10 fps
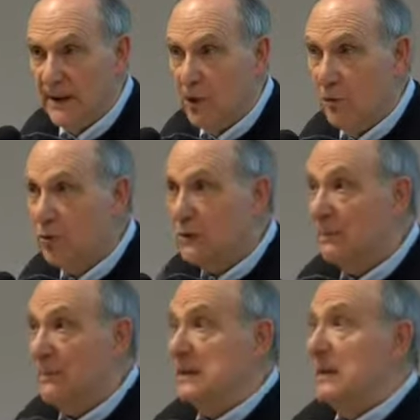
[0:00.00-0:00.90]
E non posso
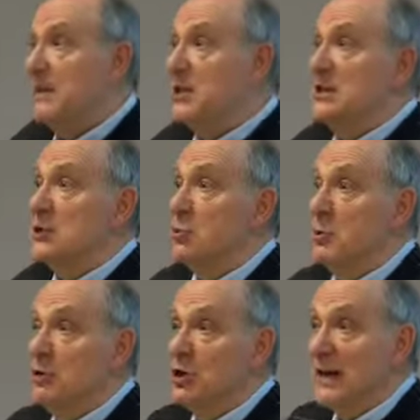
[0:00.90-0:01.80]
capi- capire certe
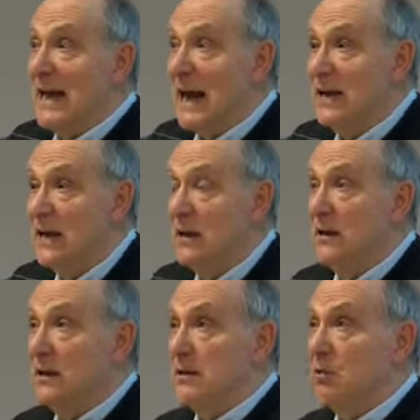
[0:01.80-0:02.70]
superiori generali
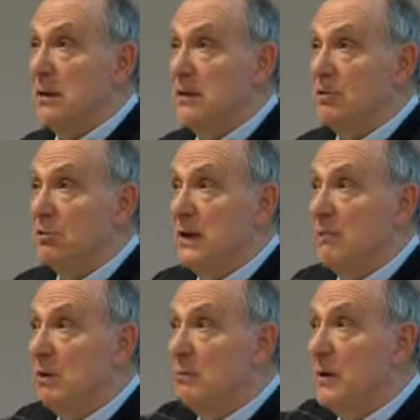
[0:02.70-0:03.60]
se non capisco che
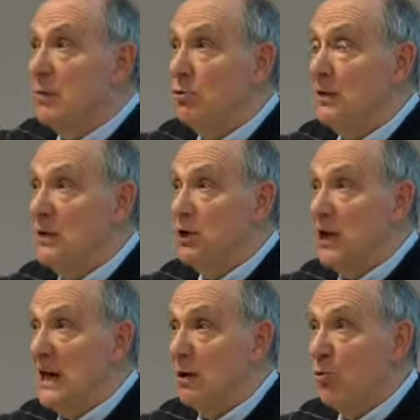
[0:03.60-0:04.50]
in quel momento lì
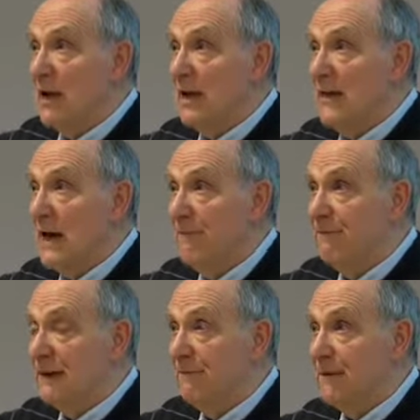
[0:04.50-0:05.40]
c'è la guerra
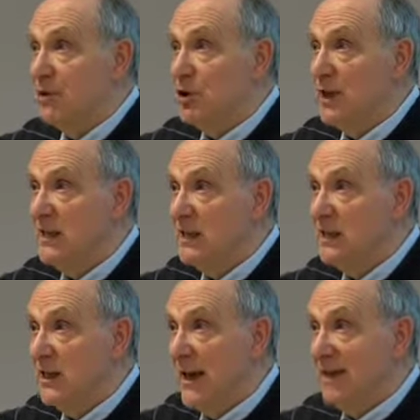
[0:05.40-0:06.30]
fra
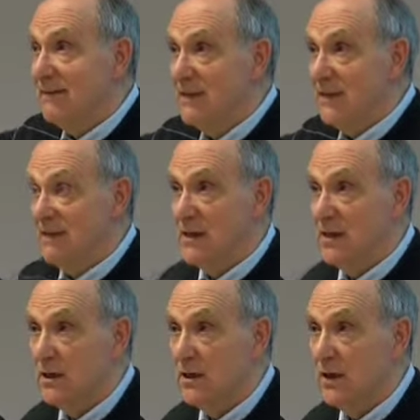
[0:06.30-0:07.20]
francesi e
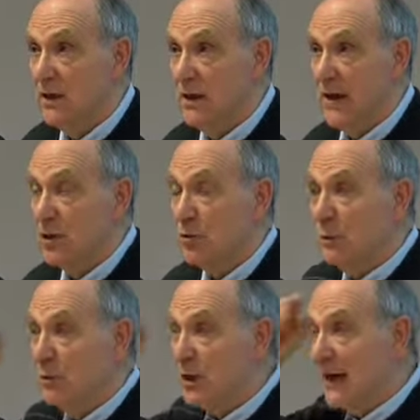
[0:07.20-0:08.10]
tedeschi. E il
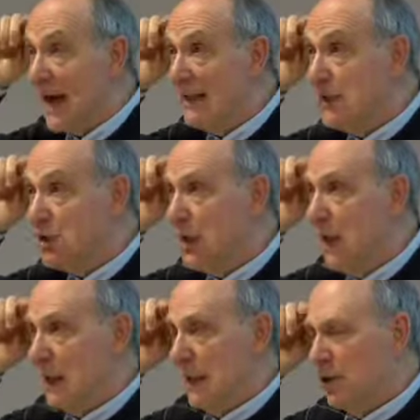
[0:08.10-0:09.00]
superiore generale dice
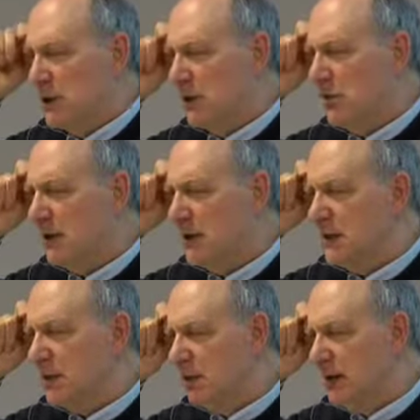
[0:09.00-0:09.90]
la nostra
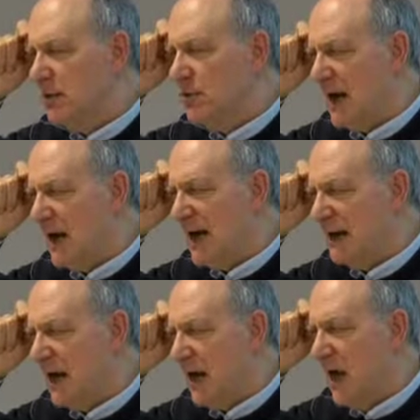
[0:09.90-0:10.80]
congregazione non è
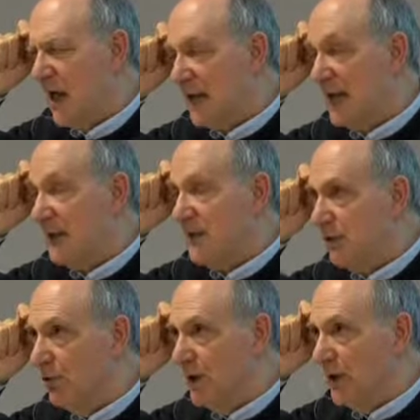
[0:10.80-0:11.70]
legata alla
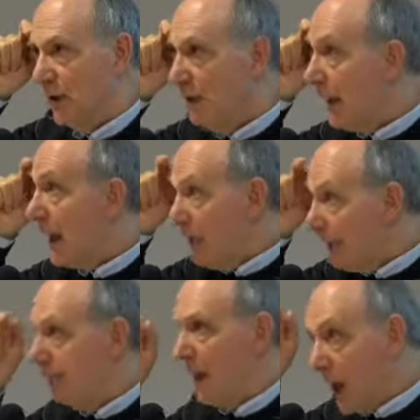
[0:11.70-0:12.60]
nazione. Eh,
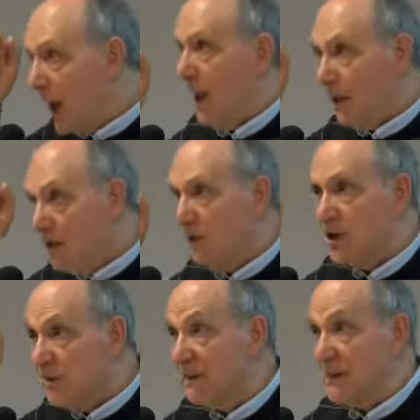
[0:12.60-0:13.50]
eh, lo
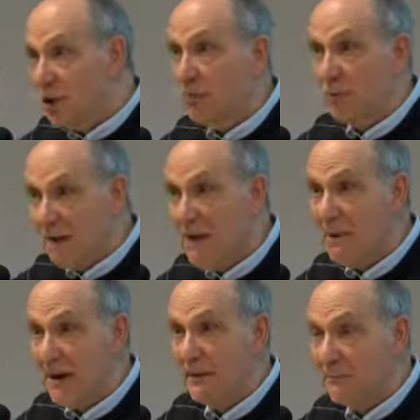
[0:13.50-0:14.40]
diceva perché c'era un
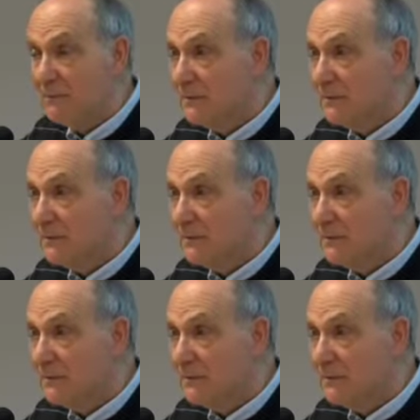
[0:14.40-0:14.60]
problema.